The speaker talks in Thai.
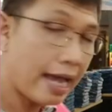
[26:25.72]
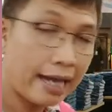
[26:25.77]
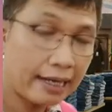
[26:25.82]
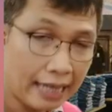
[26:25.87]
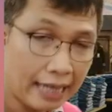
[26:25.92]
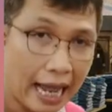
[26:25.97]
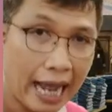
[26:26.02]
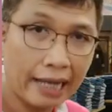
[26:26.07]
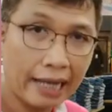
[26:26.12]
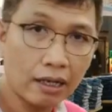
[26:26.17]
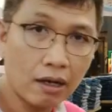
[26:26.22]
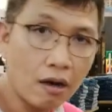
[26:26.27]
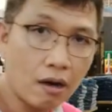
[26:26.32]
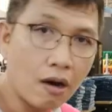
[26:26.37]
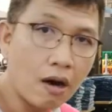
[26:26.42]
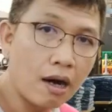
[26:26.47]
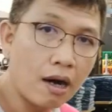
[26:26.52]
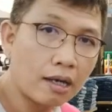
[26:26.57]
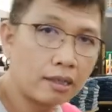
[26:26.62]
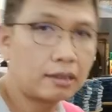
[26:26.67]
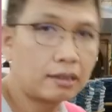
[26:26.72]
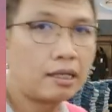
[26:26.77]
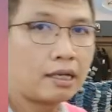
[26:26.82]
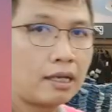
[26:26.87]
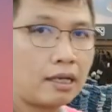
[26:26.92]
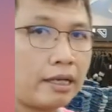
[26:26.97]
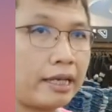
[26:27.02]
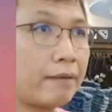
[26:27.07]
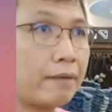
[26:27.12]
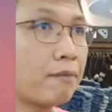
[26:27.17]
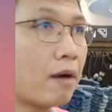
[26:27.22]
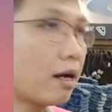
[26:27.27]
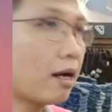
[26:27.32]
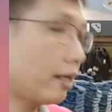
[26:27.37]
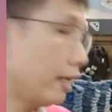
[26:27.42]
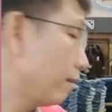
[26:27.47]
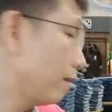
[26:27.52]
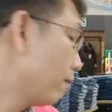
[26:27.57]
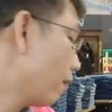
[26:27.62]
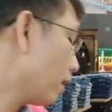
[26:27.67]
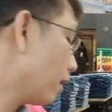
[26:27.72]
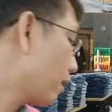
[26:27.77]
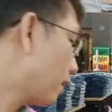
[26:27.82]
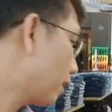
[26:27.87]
ดไลน์ของอินบ็อกซ์ อินบ็อกซ์ของ